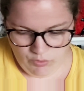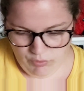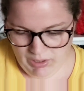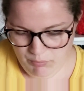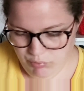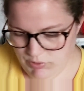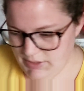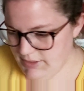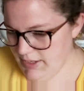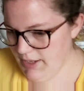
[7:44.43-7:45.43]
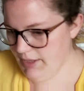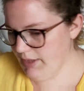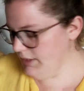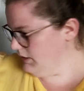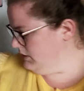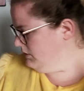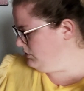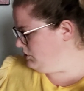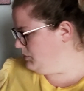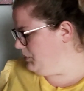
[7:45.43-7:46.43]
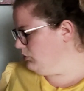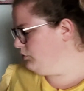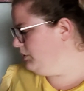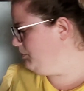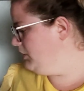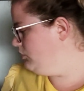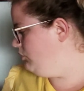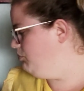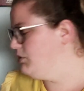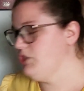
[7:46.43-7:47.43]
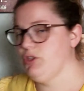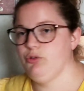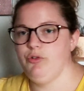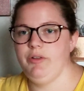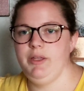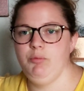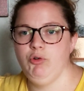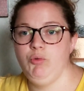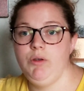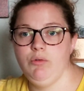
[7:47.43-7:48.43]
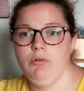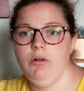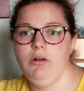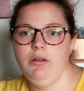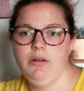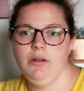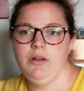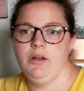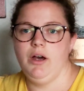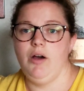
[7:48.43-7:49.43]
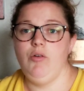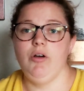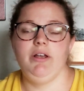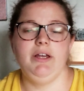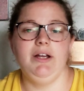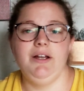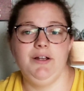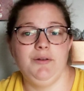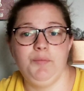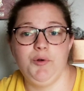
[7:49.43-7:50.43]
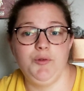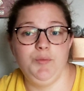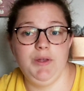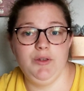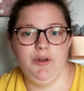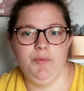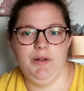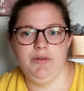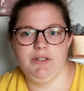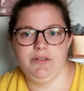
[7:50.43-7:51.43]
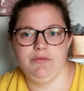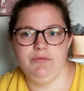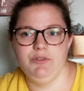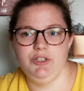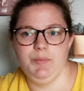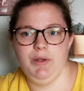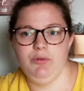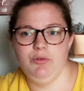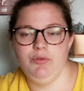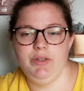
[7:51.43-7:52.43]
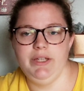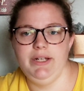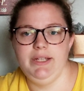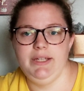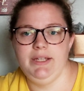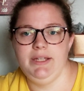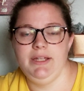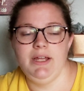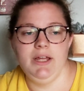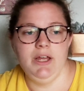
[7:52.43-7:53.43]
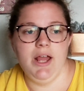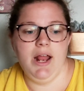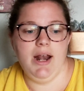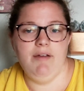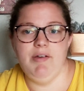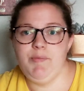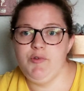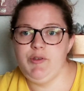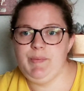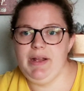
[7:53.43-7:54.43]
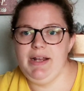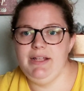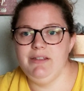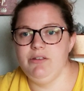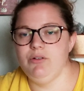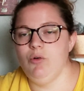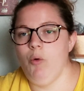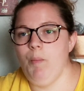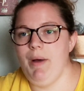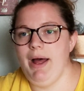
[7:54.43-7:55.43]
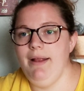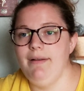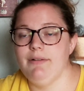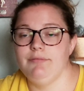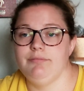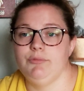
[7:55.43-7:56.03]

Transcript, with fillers: Voilà pour ça. Et j'ai pas trouvé de make-up, mais j'ai trouvé des produits ongles aucun produit make-up à l'horizon. J'ai pas trouvé les... la fameuse palette qu'on parle.